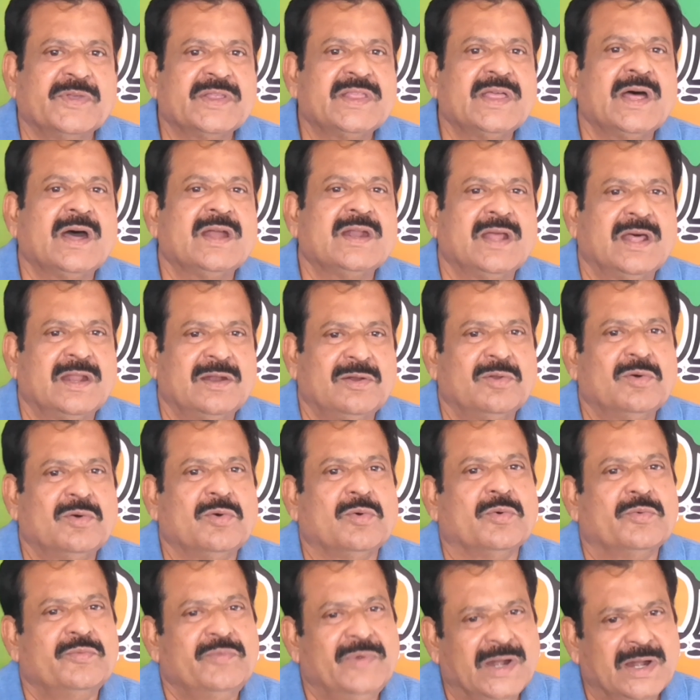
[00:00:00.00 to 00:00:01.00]
విధానాల్లో
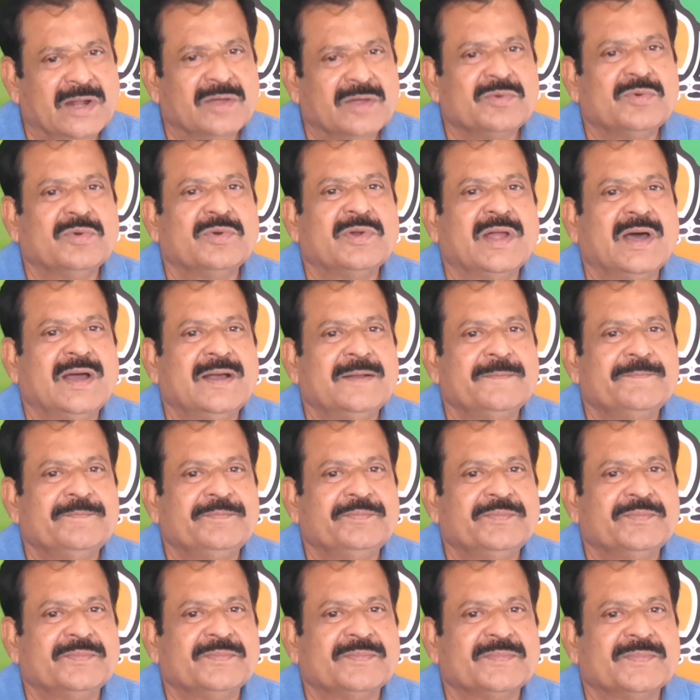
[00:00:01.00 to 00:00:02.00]
వెళ్లకుండా
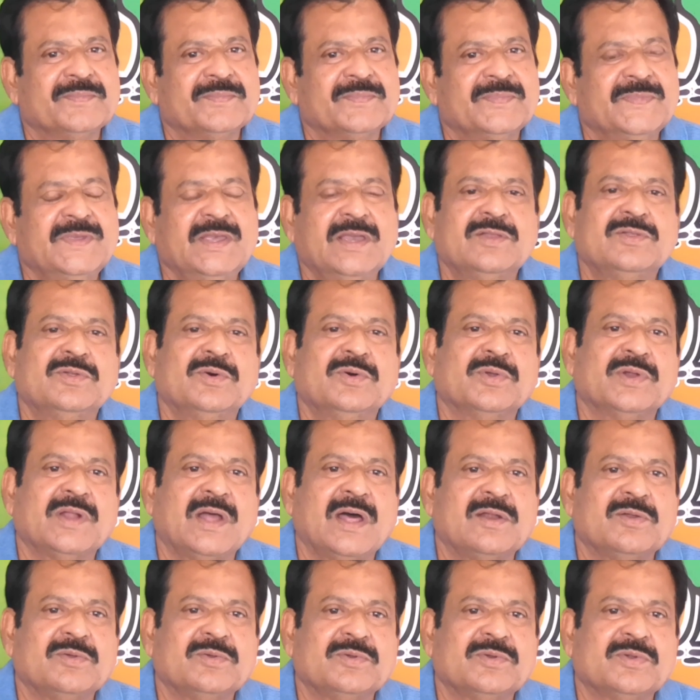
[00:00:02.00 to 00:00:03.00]
ఏదో
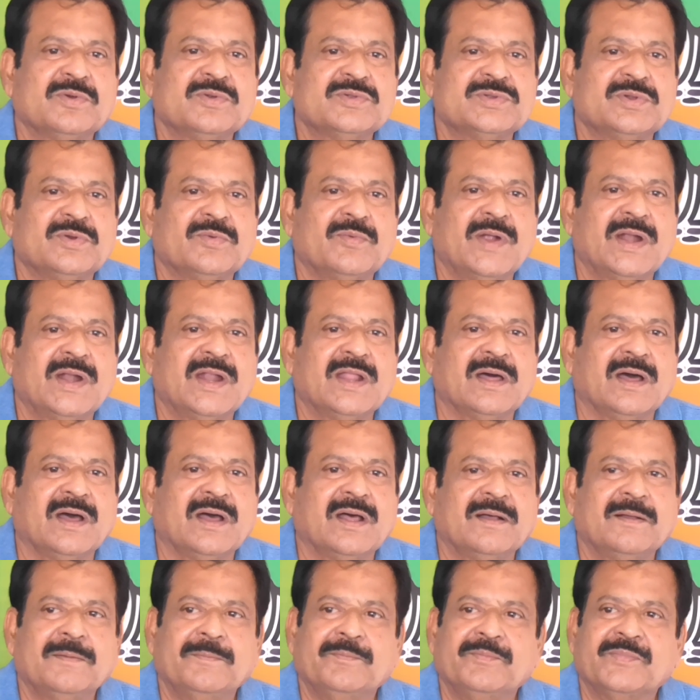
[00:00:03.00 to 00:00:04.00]
నాలుగు రోజులు వాళ్ళ
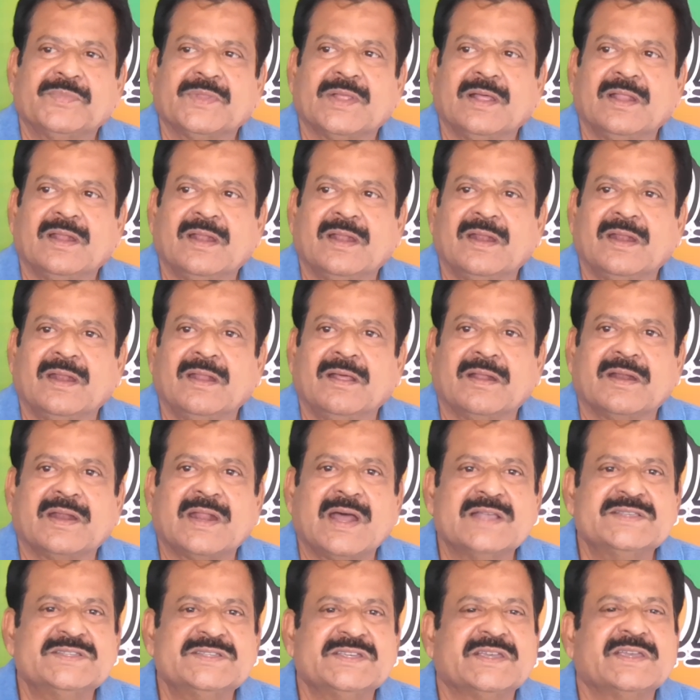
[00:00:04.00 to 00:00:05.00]

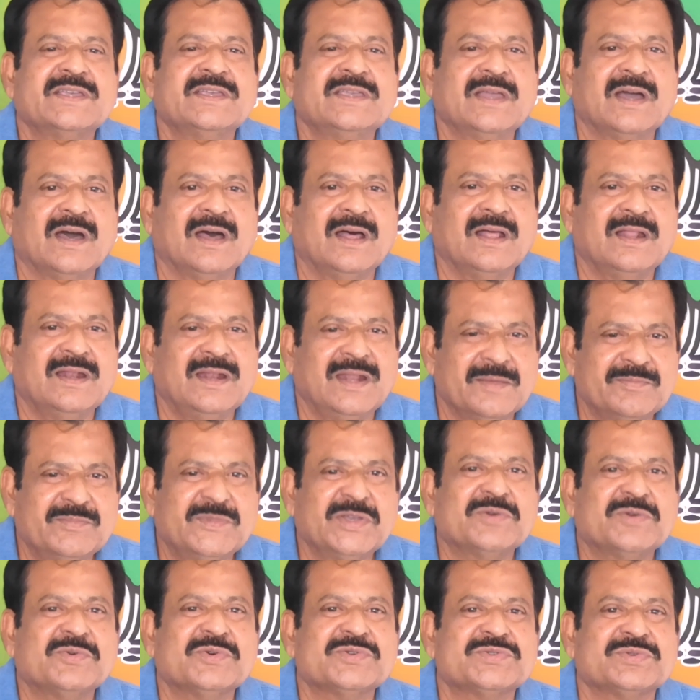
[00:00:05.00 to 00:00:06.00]
రాజకీయ
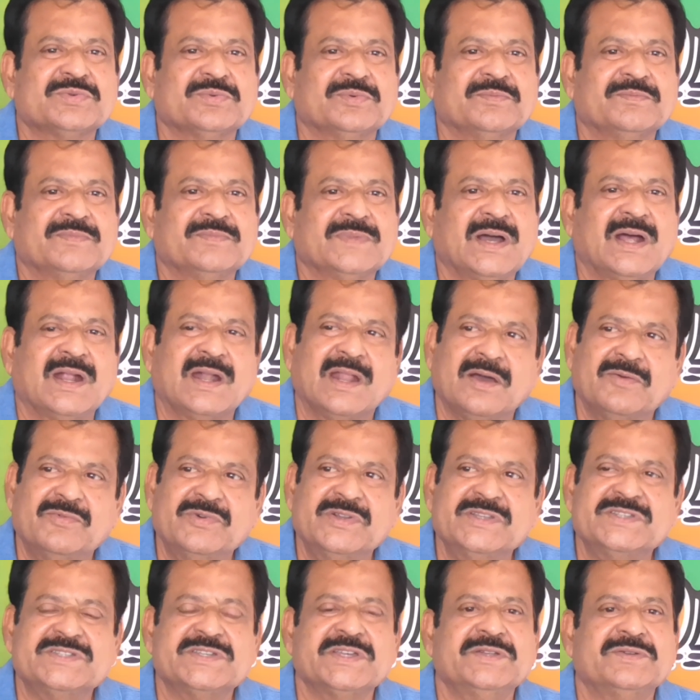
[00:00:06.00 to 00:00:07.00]
లబ్ధి కోసం
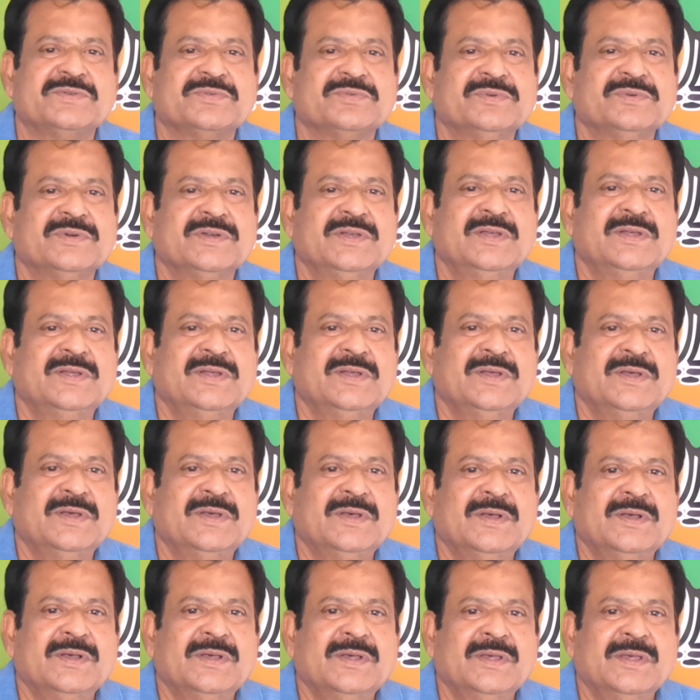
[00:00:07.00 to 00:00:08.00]
హడావుడి చేయటం
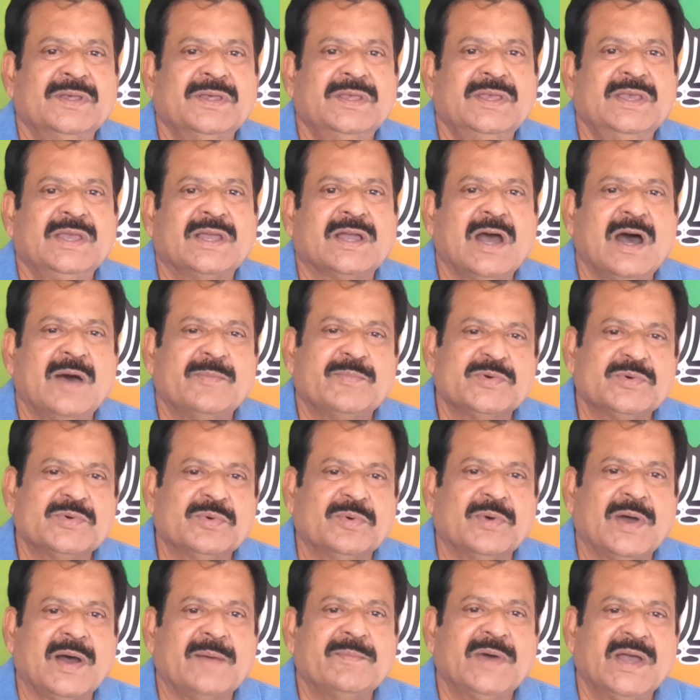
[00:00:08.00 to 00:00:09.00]
ఈ కాపు
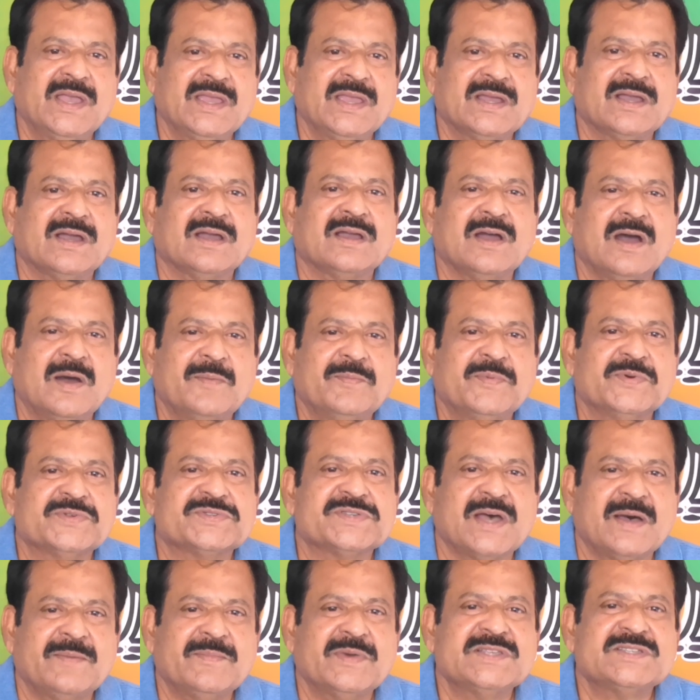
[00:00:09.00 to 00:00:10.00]
అమాయక కాపు
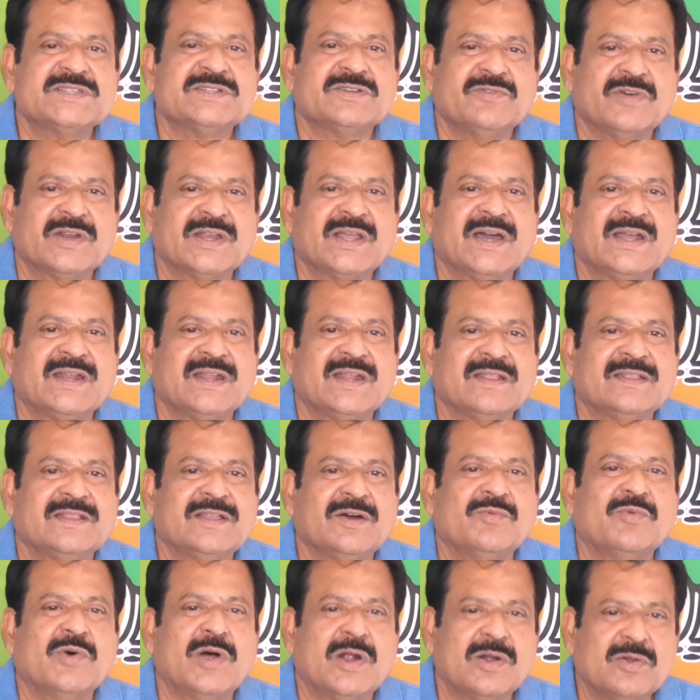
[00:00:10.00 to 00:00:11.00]
సామాజిక
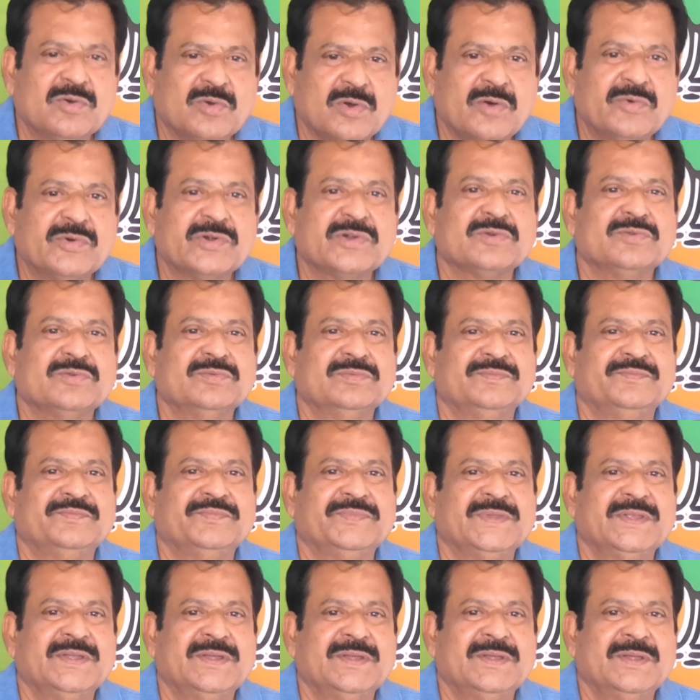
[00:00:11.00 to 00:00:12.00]
వర్గాన్నంతా వాడుకోవటం
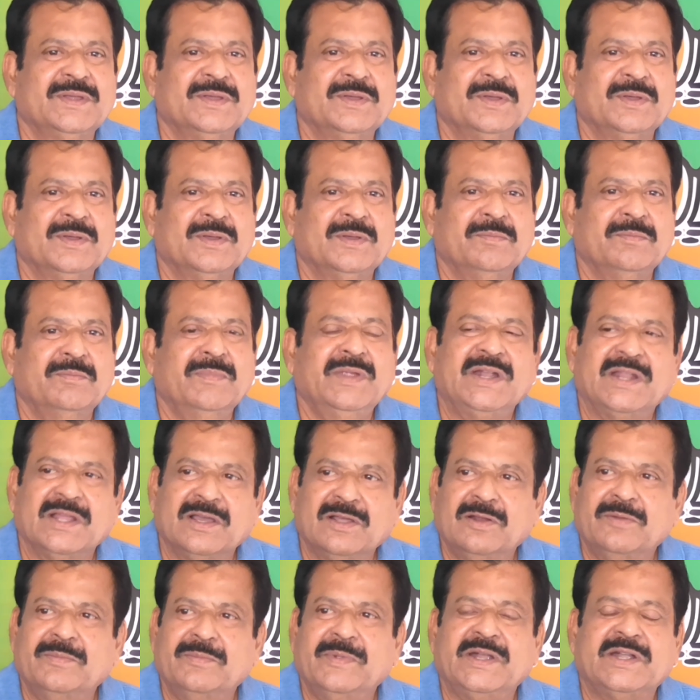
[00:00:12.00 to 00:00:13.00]

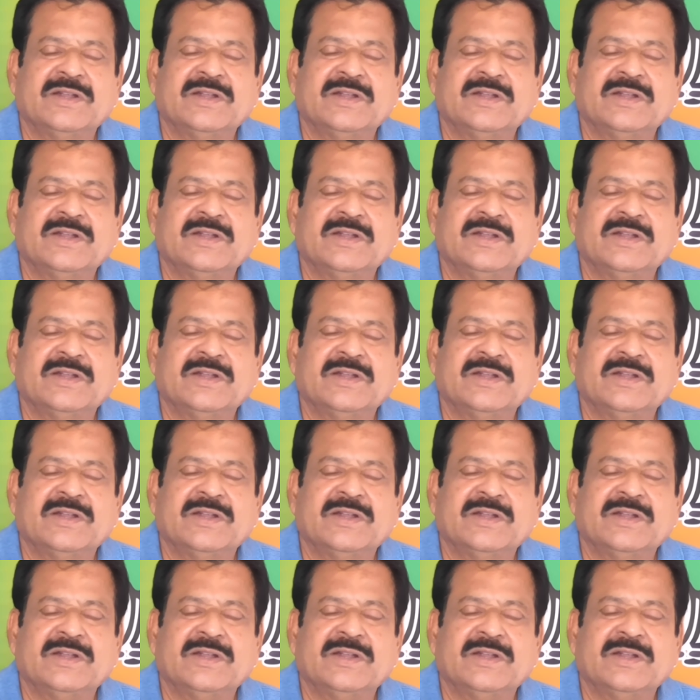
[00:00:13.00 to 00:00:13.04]
మీటింగులు